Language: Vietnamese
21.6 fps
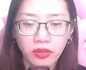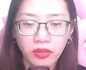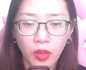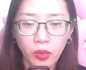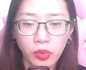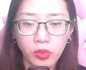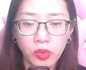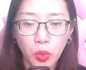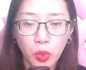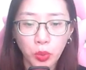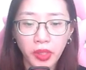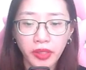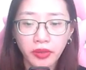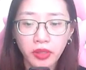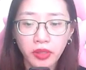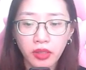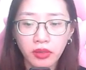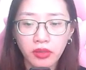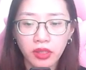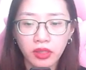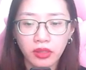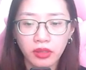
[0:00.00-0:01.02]
tộc cũng ý
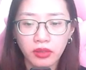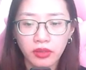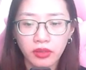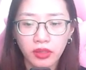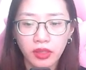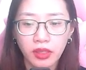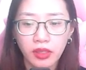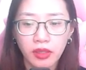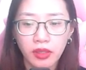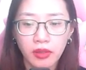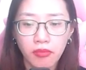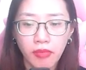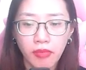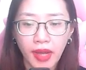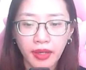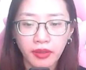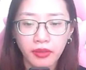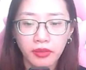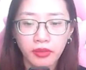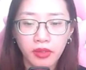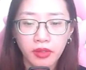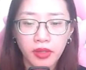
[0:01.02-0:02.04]
thức được, mặt
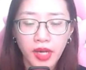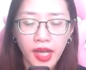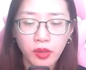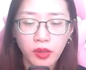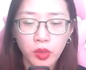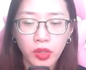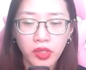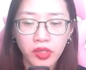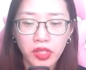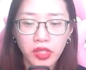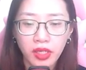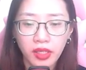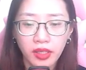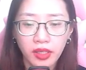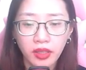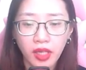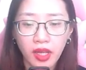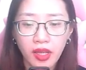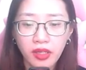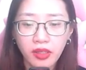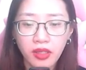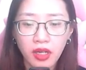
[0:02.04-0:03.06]
đang duy trì
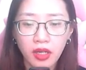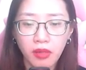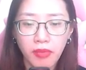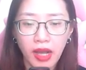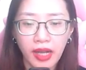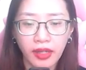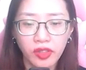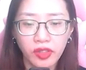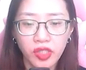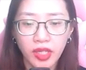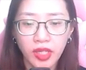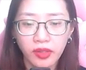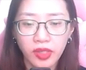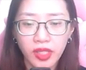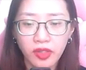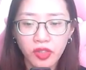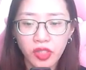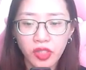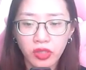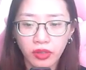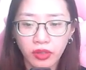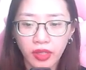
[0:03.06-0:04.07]
thế cân bằng trên
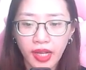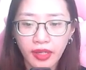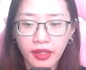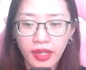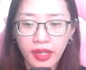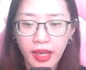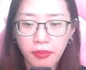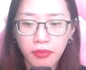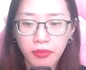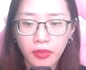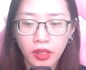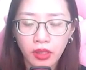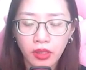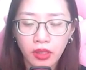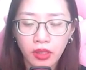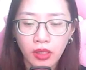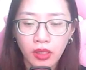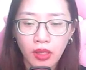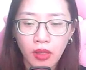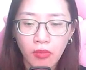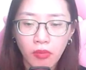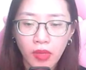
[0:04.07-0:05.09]
chiến trường hắc ám.
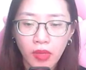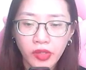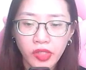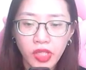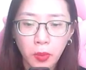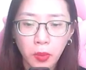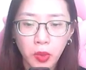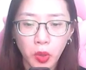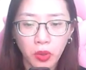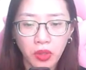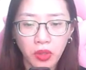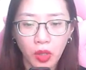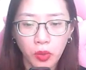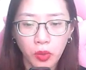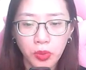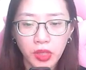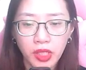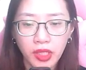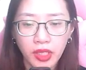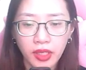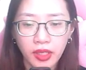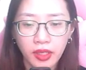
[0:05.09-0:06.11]
Bên trong lỗ hổng
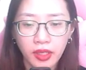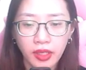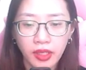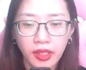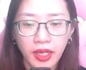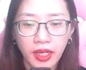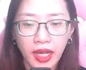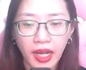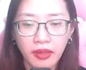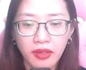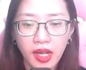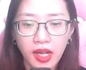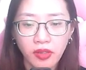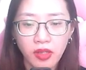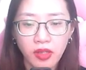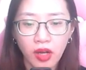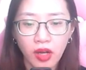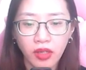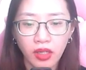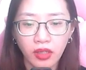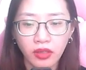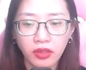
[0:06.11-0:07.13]
kia hẳn là
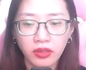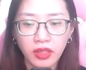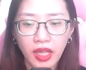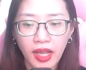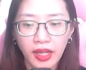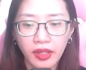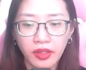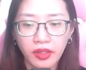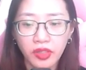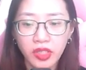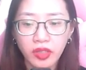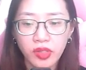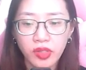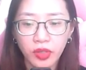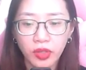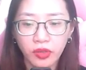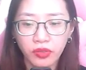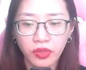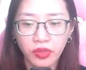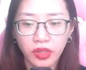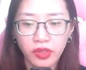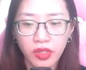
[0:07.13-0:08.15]
còn ẩn tàng rất
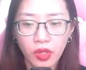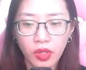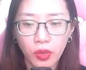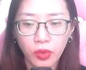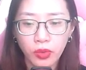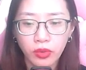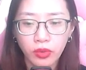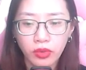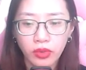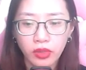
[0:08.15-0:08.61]
nhiều vương chủ.